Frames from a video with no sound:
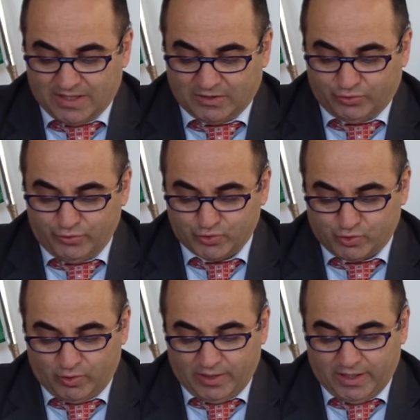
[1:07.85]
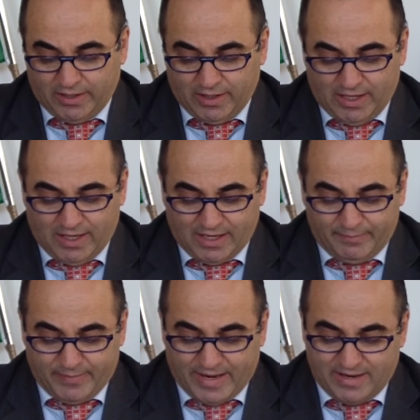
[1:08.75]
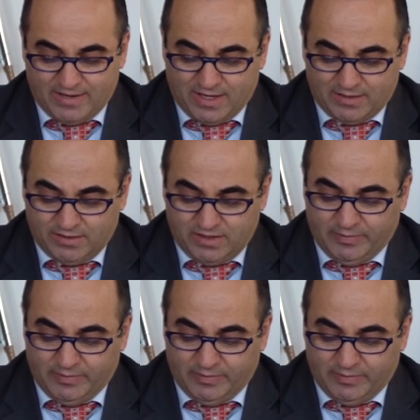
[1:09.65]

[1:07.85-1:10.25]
Antonio Scoleri, Lele Campagna,